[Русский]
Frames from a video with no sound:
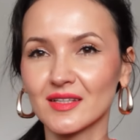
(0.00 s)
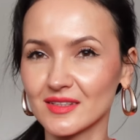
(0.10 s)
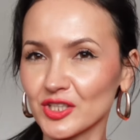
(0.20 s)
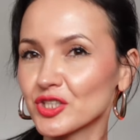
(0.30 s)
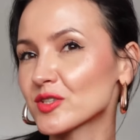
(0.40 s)

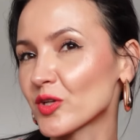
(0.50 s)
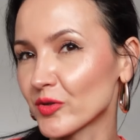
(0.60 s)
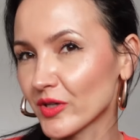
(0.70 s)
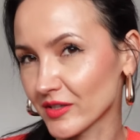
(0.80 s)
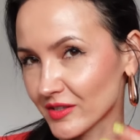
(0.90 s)
даже не
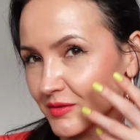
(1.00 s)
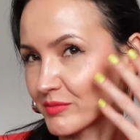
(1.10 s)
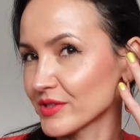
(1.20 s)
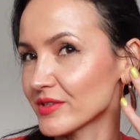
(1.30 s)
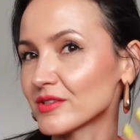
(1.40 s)
знаю, как их
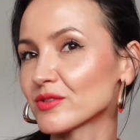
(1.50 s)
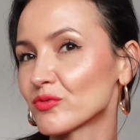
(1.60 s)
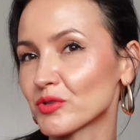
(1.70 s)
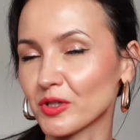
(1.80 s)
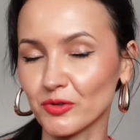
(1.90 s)
объяснить.
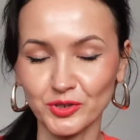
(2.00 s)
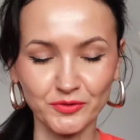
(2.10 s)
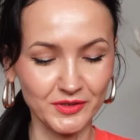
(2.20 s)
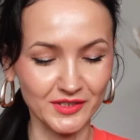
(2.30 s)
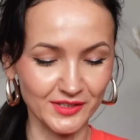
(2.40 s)
Ну вот, короче,
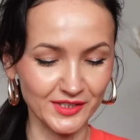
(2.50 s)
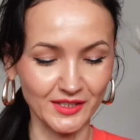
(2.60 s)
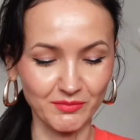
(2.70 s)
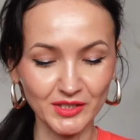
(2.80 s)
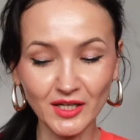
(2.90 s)
видите
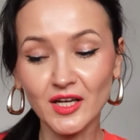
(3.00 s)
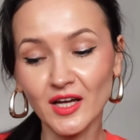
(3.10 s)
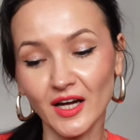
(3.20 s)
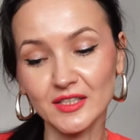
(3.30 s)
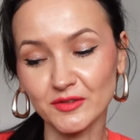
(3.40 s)
на мне,
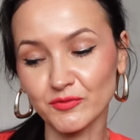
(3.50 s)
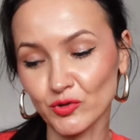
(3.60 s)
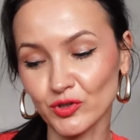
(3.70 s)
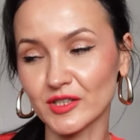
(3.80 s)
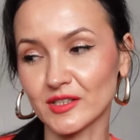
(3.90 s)
они
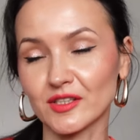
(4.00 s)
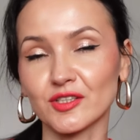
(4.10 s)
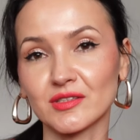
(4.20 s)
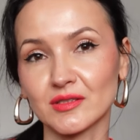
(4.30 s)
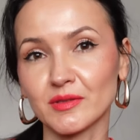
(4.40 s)
все-таки
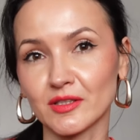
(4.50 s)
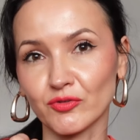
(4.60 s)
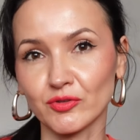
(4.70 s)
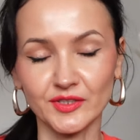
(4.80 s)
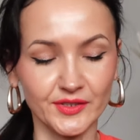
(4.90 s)
содержат в себе
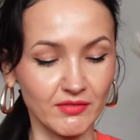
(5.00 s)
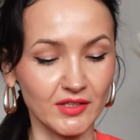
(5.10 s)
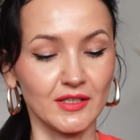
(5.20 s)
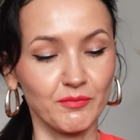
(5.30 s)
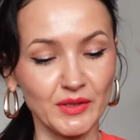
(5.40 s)
такой
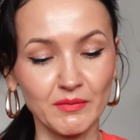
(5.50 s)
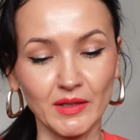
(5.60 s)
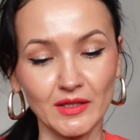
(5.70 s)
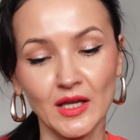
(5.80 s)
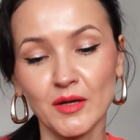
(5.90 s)
розоватый
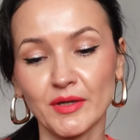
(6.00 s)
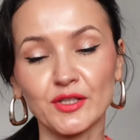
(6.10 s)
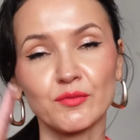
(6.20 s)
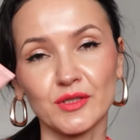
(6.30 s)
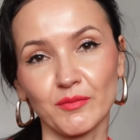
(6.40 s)
пигмент.
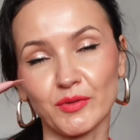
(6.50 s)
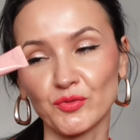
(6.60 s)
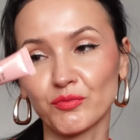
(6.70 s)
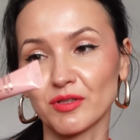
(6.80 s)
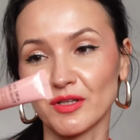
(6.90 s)
Поэтому я
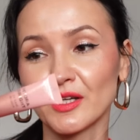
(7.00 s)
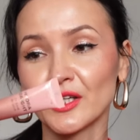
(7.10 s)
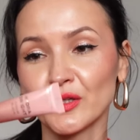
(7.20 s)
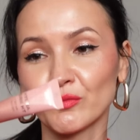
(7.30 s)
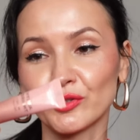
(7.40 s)
подумала,
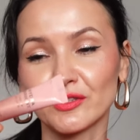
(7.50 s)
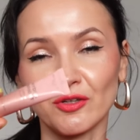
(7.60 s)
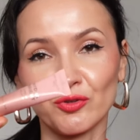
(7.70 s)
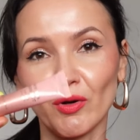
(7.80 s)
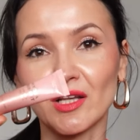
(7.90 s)
будет
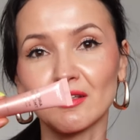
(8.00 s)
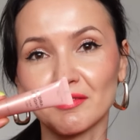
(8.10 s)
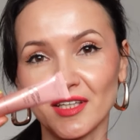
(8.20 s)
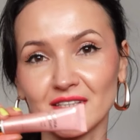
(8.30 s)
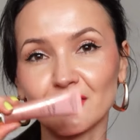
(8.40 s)
актуально
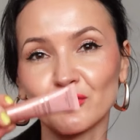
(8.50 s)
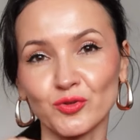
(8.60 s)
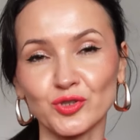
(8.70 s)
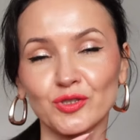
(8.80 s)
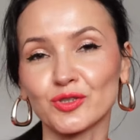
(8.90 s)
взять
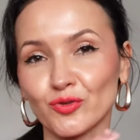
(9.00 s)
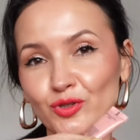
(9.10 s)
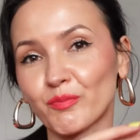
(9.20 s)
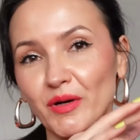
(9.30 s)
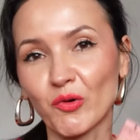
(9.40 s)
тоже
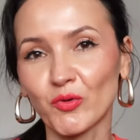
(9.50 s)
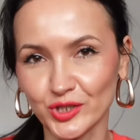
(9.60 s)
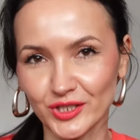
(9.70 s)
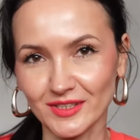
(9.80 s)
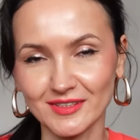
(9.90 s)
что-то
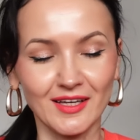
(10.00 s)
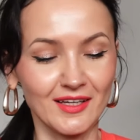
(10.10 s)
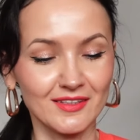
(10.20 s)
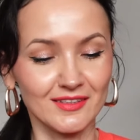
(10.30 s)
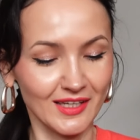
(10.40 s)
похожее на
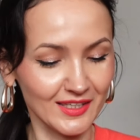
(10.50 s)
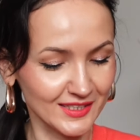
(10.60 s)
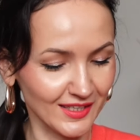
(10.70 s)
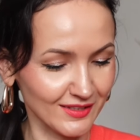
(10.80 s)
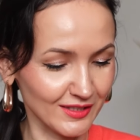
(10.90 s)
этот
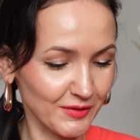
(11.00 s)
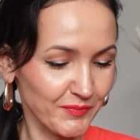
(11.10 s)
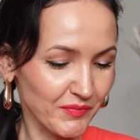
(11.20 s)
оттенок.